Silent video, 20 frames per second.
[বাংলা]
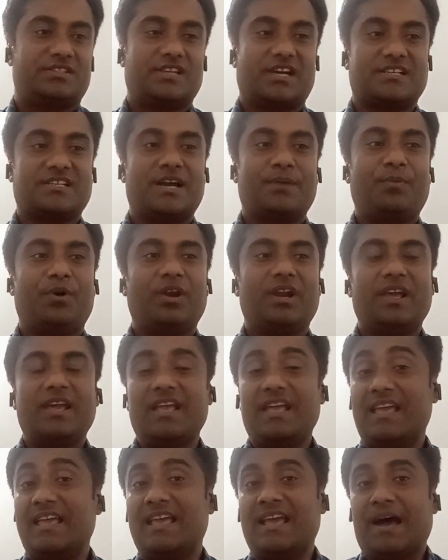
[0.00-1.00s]
চাষা
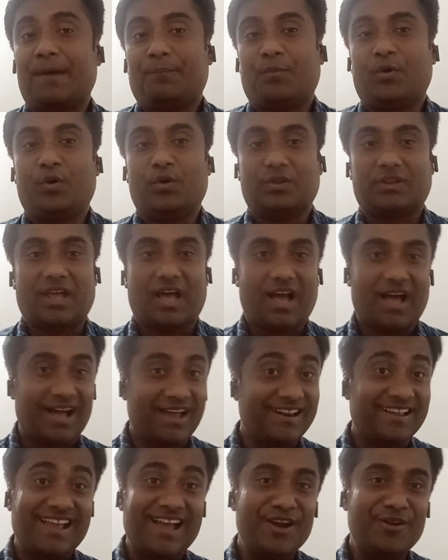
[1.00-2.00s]
বলে এ আপদ
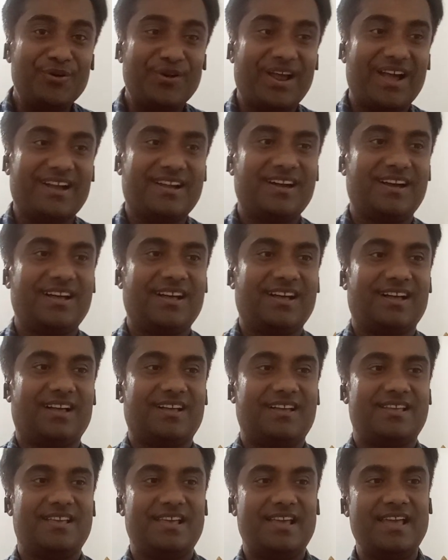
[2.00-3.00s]
আর কেন রাখা
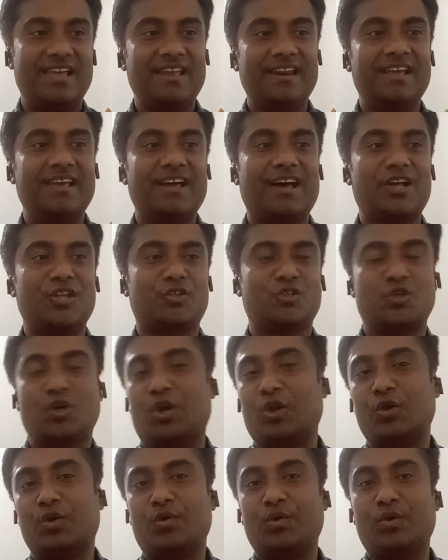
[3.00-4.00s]
এরে আর
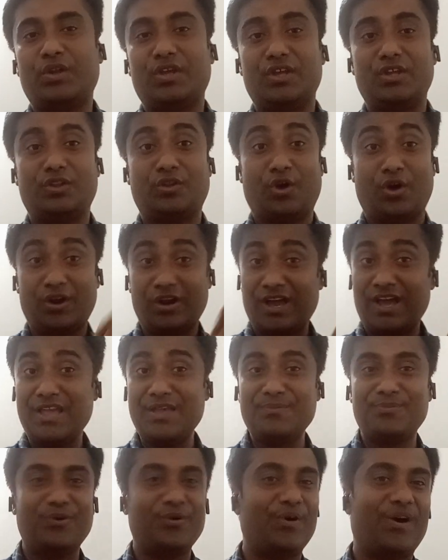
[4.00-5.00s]
চল করি
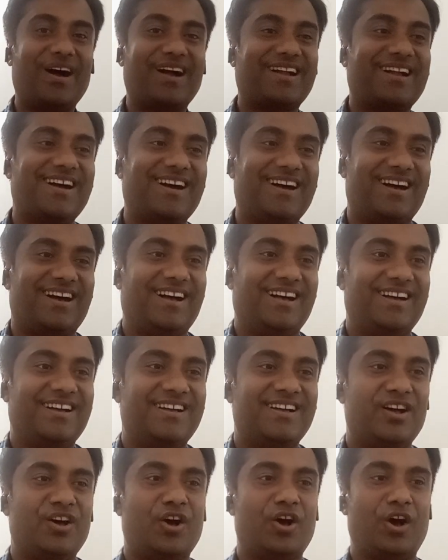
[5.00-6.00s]
ধরাইব আখা
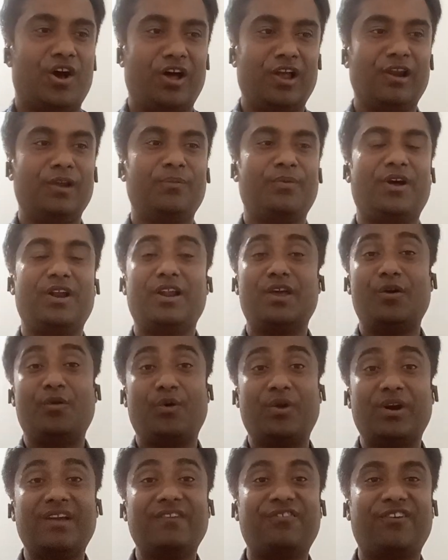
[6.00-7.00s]
হল বলে
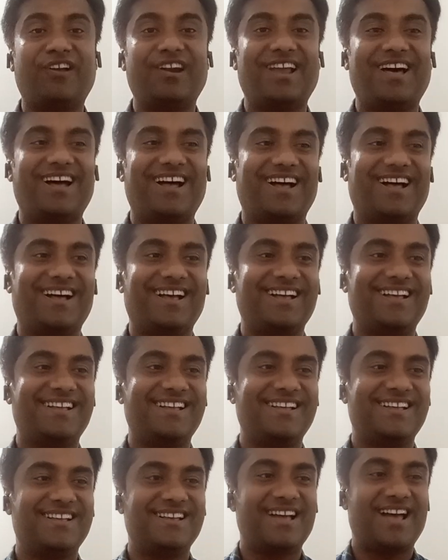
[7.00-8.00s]
ওরে ফলা
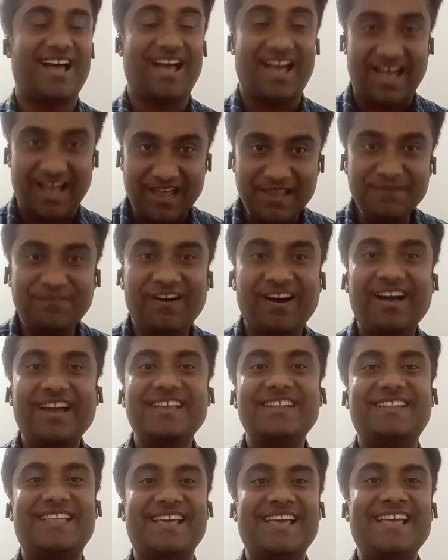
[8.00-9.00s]

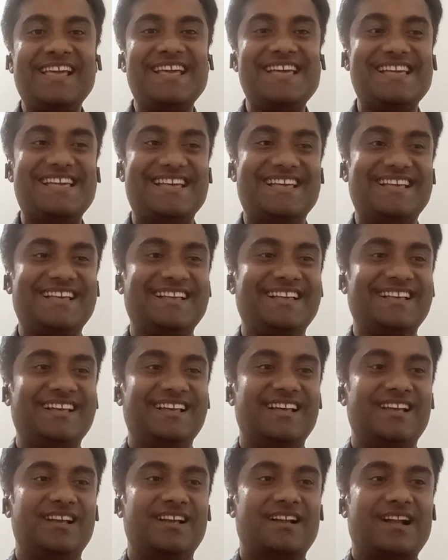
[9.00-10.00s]
আইফায় ধে
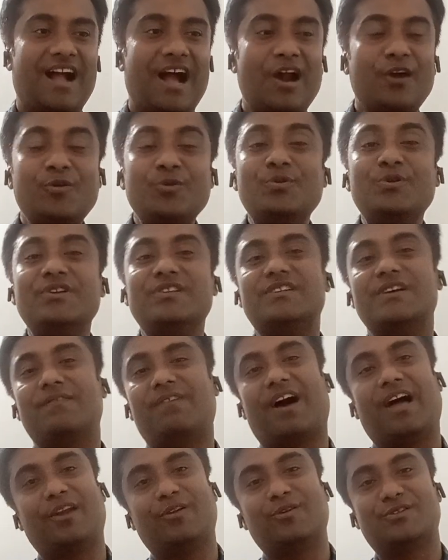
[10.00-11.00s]
খাটুনি যে
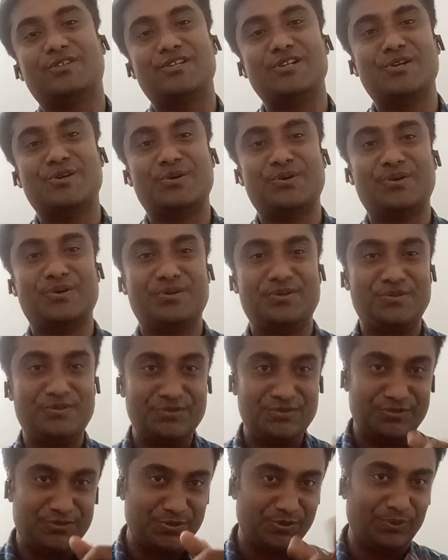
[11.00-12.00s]
ভালো ছিল
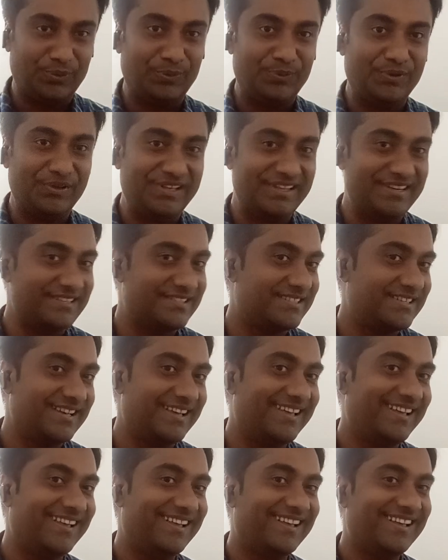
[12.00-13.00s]
জলুনির
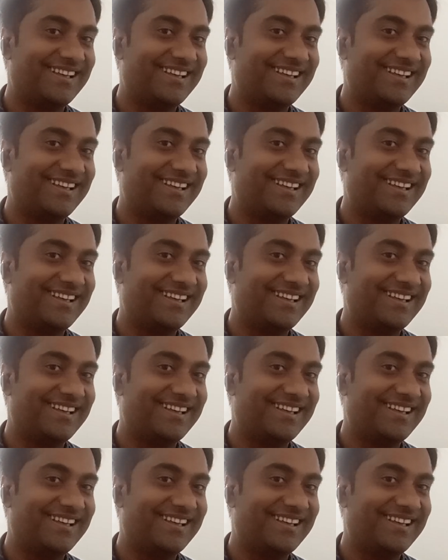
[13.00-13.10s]
চেয়ে